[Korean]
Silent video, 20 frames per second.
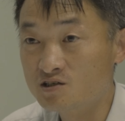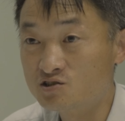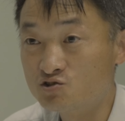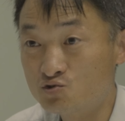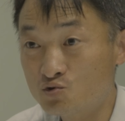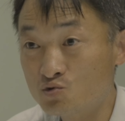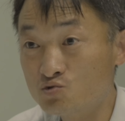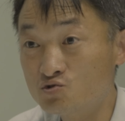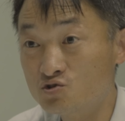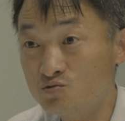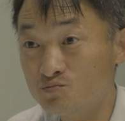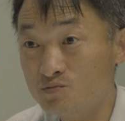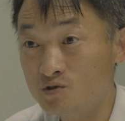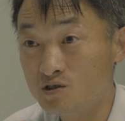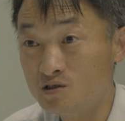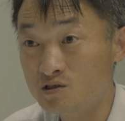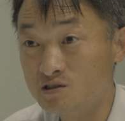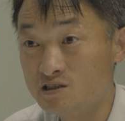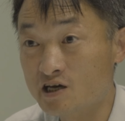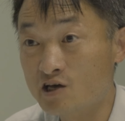
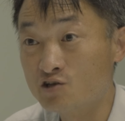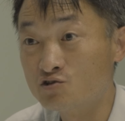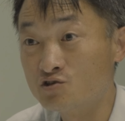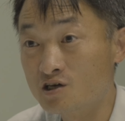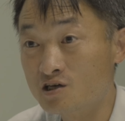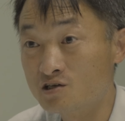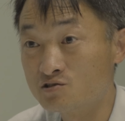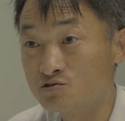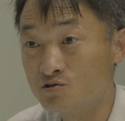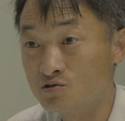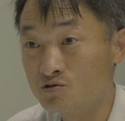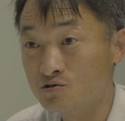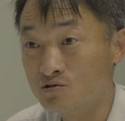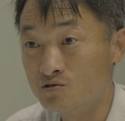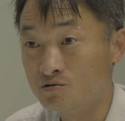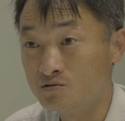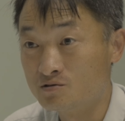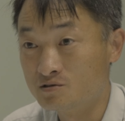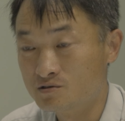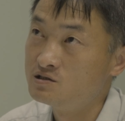스트론튬이
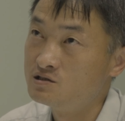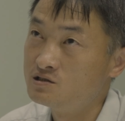자연계에서